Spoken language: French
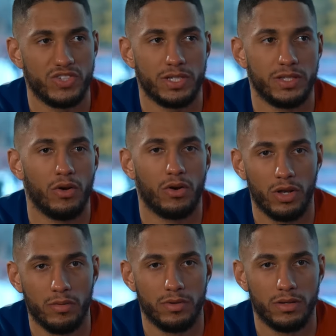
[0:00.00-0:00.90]
j'étais en
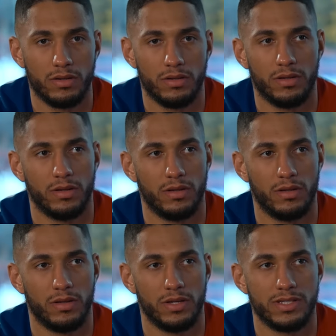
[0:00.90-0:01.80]
club.
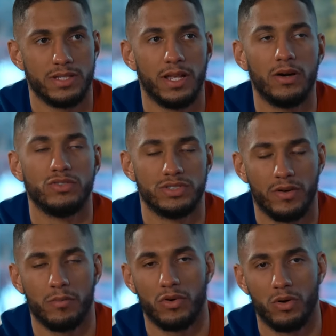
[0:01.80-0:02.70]
Euh, et c'est là où j'ai
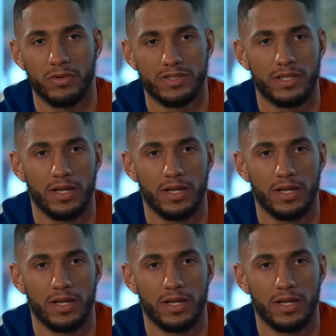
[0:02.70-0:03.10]
vraiment commencé